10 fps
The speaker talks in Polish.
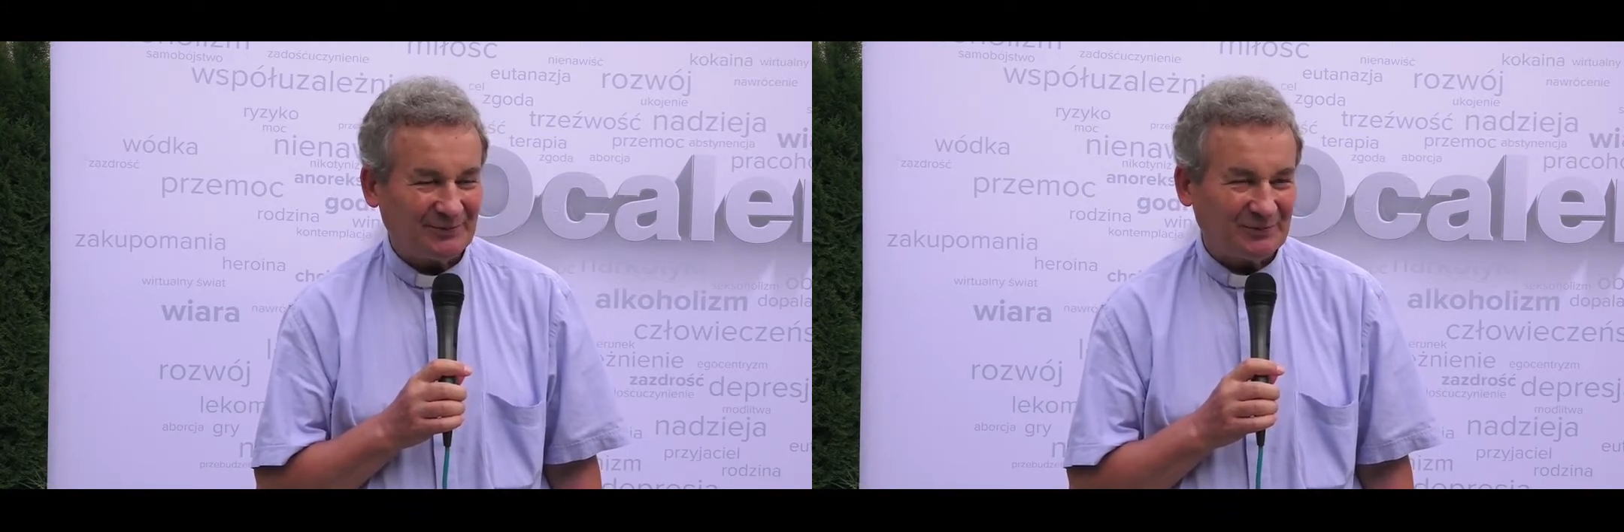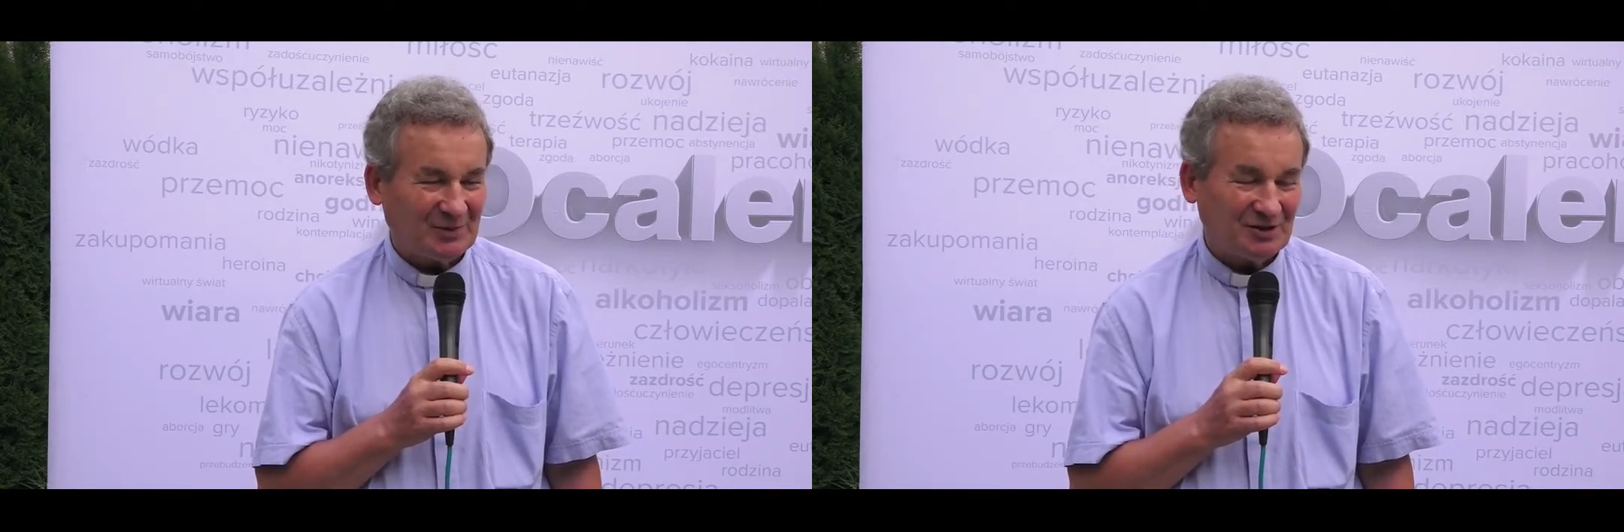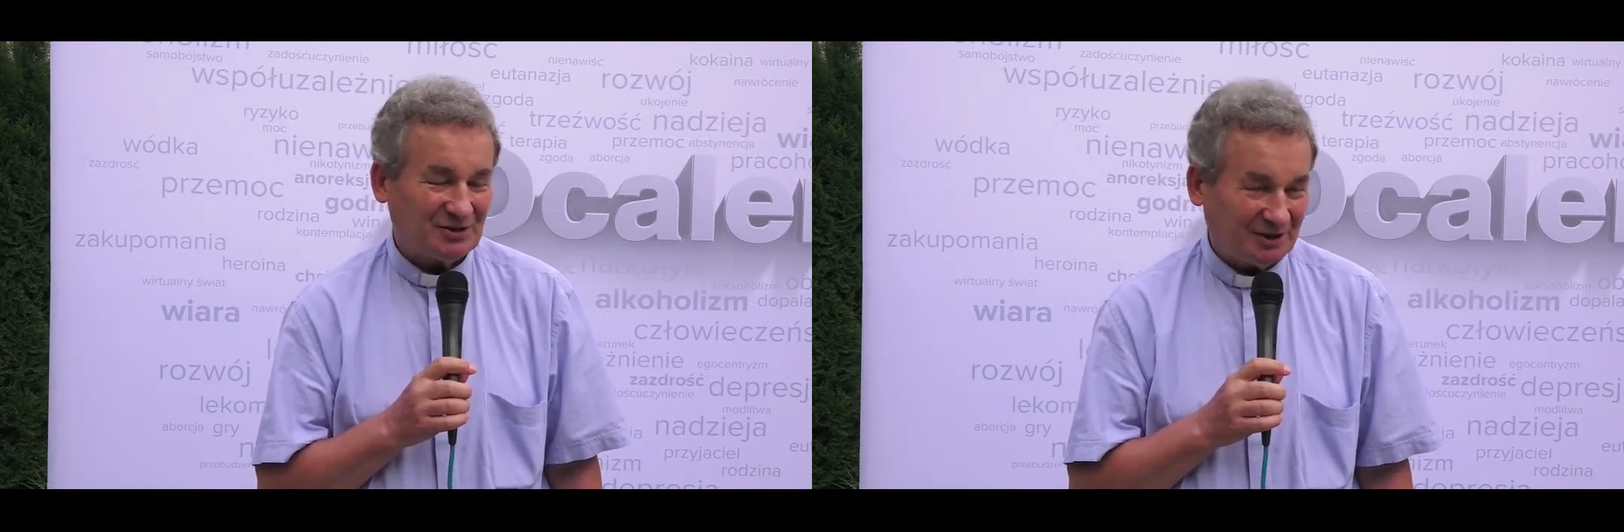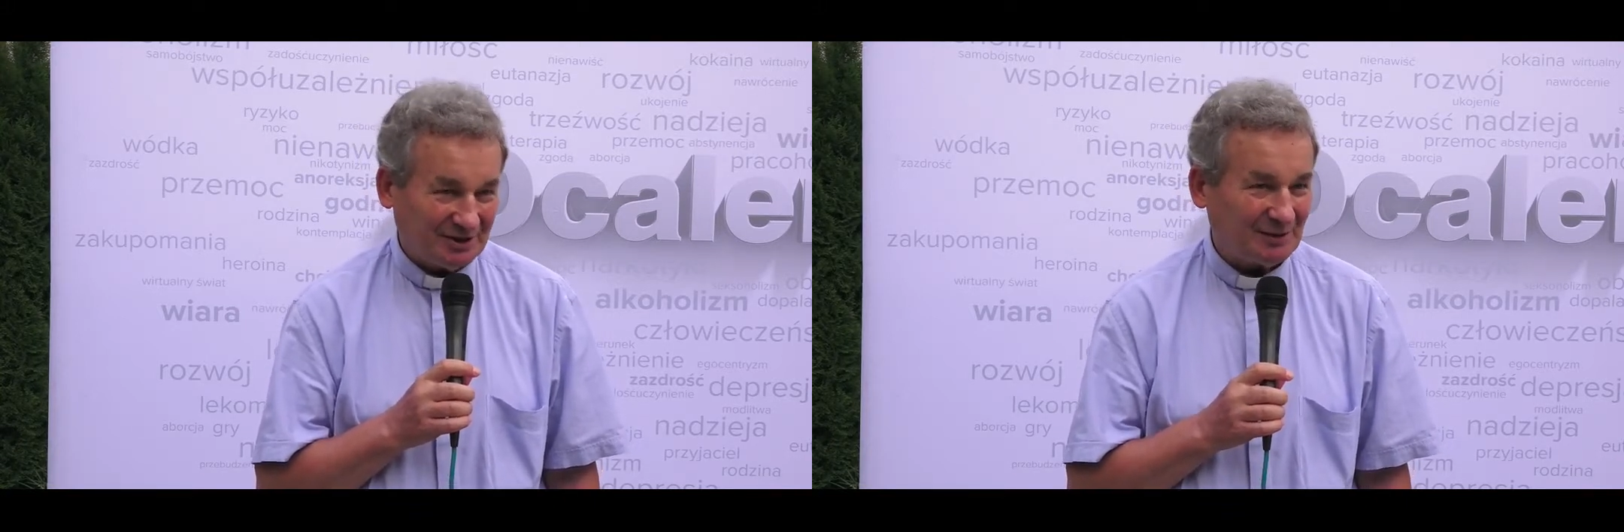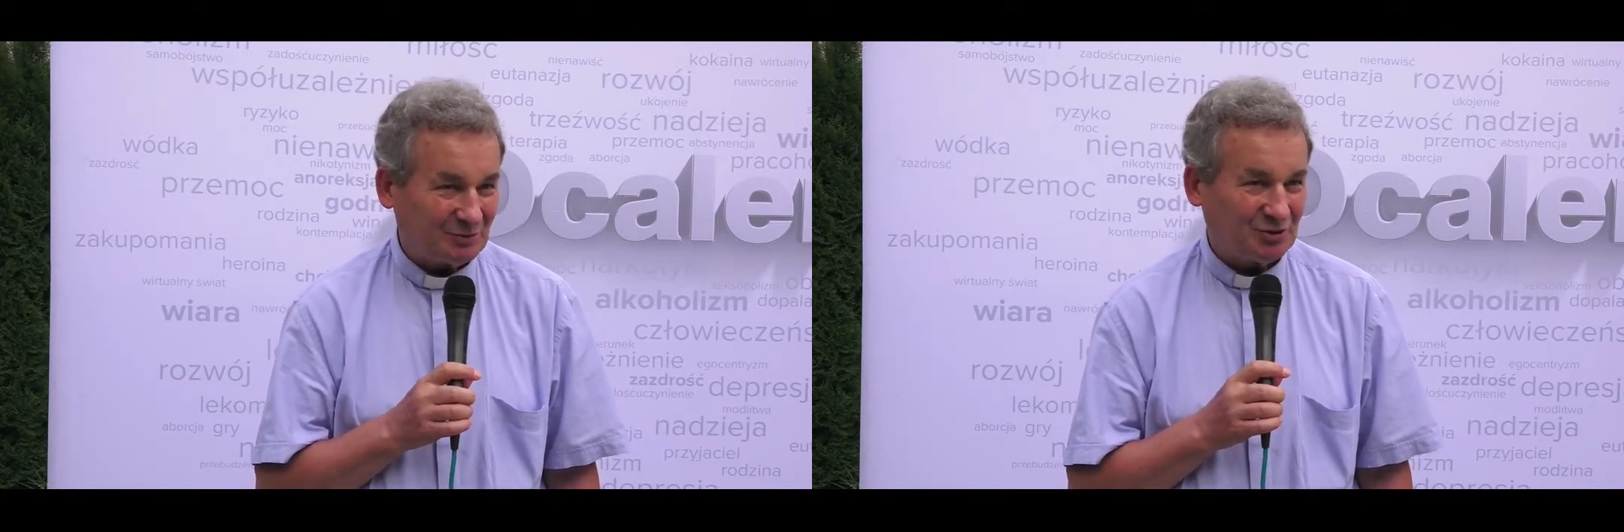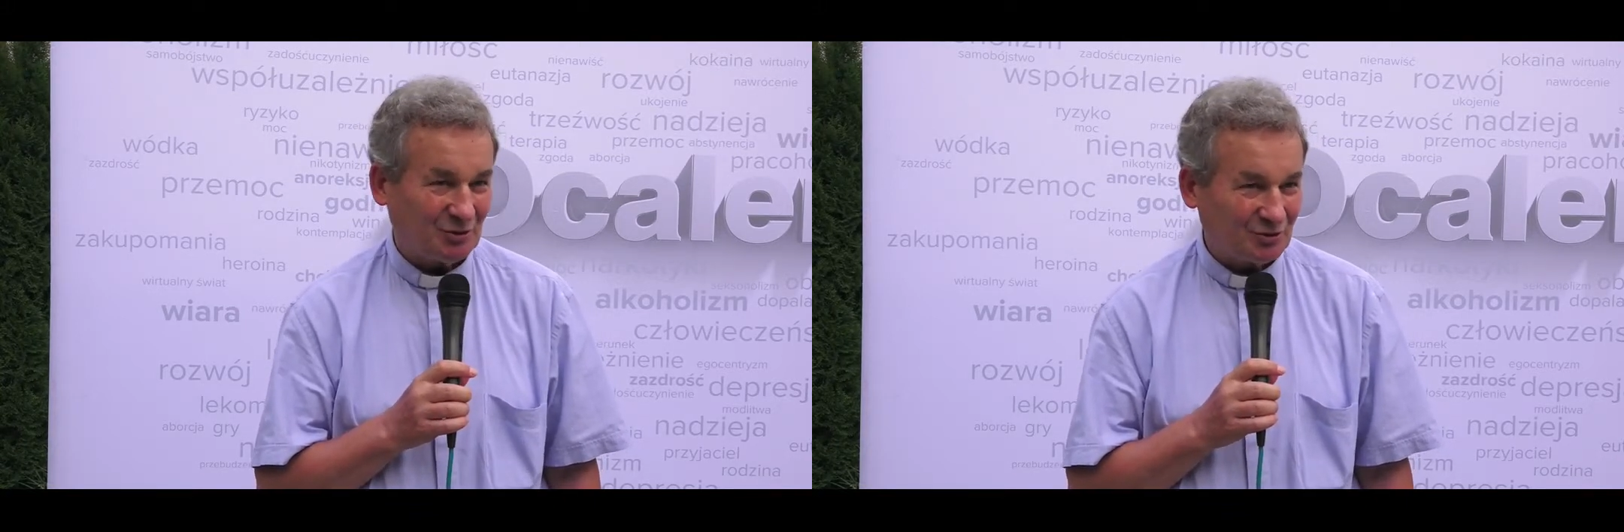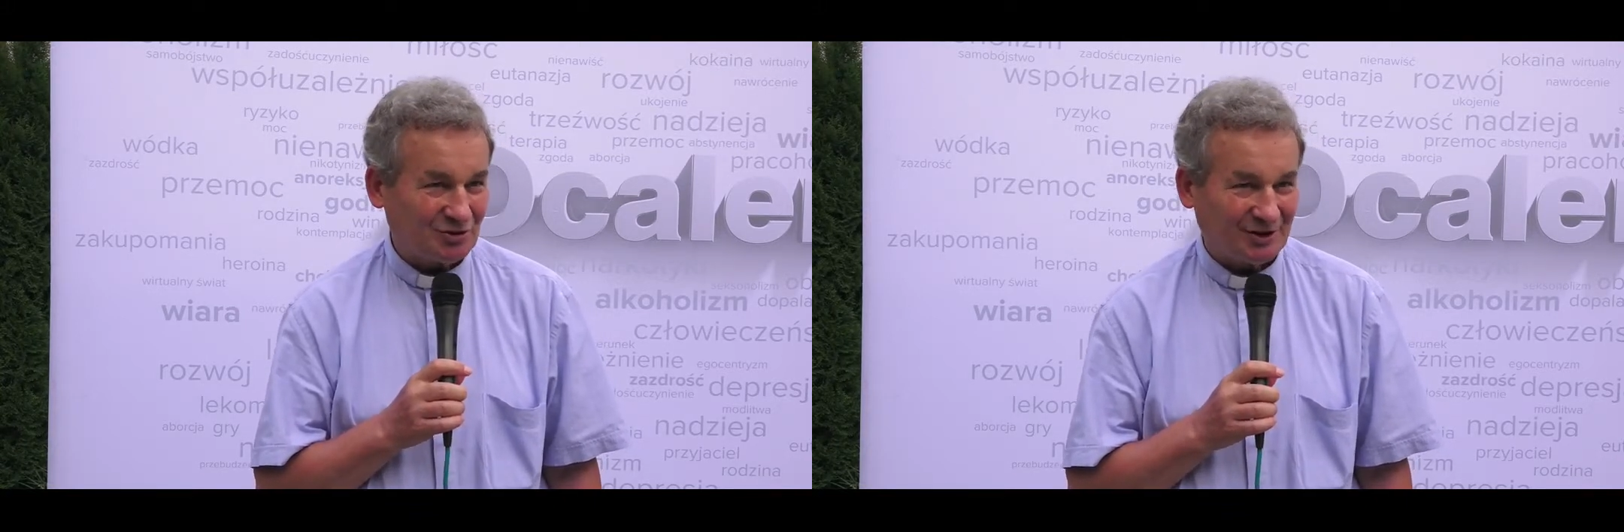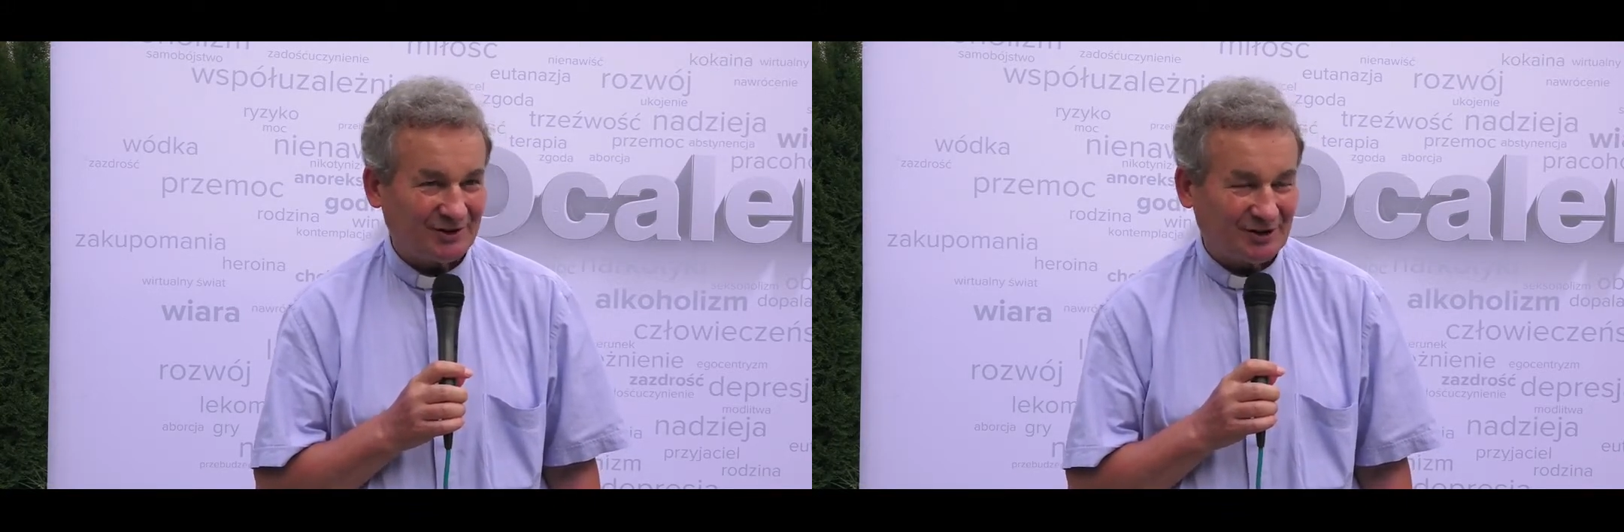no i dzięki temu się uczę